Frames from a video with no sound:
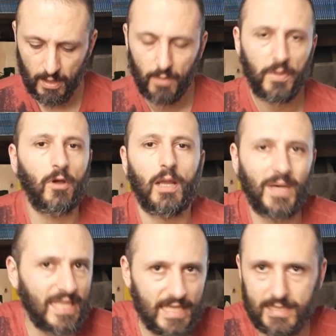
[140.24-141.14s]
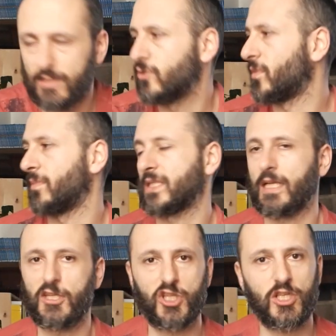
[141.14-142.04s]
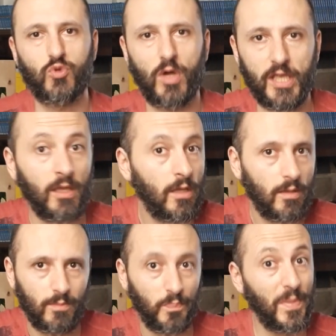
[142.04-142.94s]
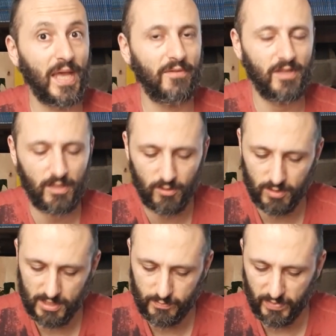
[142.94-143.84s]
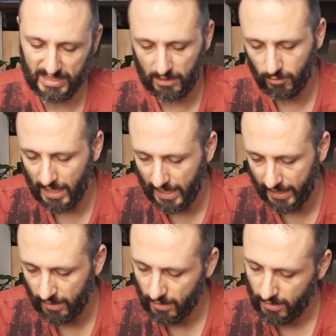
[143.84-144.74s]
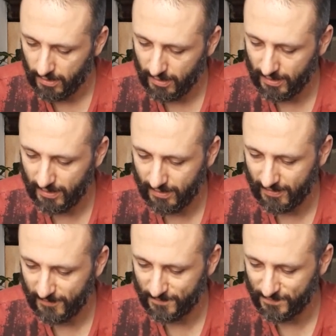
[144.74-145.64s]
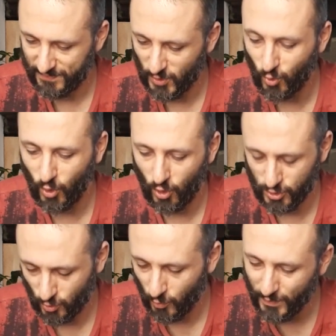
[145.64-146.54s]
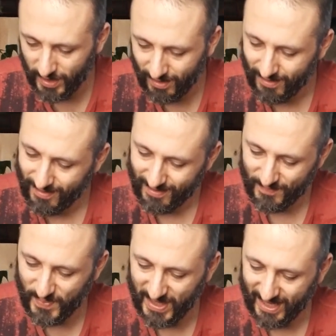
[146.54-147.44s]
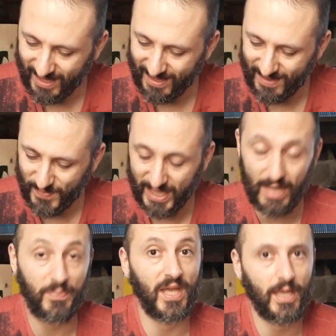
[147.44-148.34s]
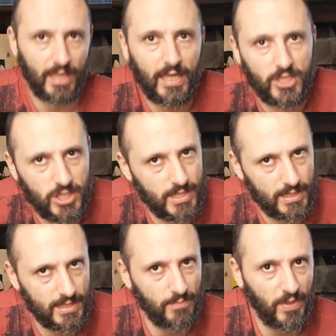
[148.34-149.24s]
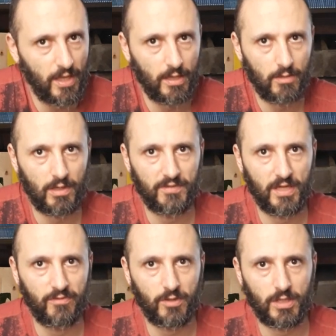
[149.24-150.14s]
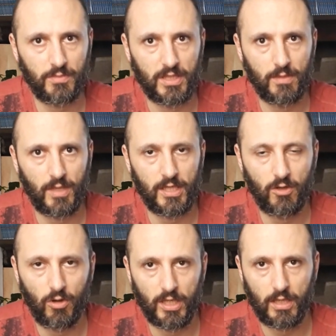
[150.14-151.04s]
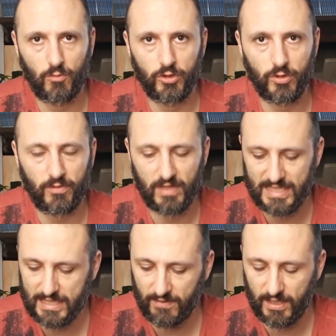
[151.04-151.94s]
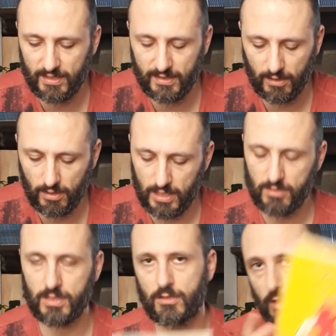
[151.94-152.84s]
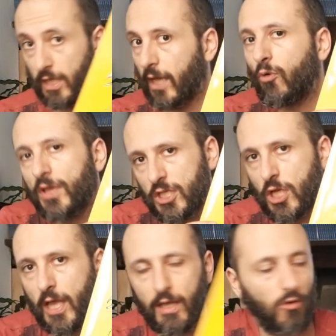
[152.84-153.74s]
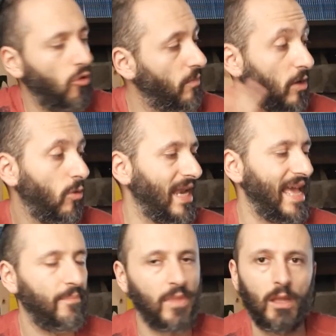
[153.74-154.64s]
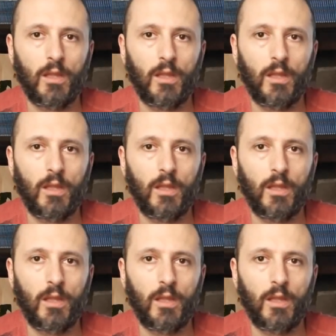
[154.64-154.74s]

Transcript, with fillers: Però la badessa, insomma, basta leggere i suoi meravigliosi, spettacolari ehm, oroscopi per, per, capire che ci sia sempre anche una vena fortemente malinconica e molto riflessiva all'interno delle sue storie. E qui c'è come. Qual è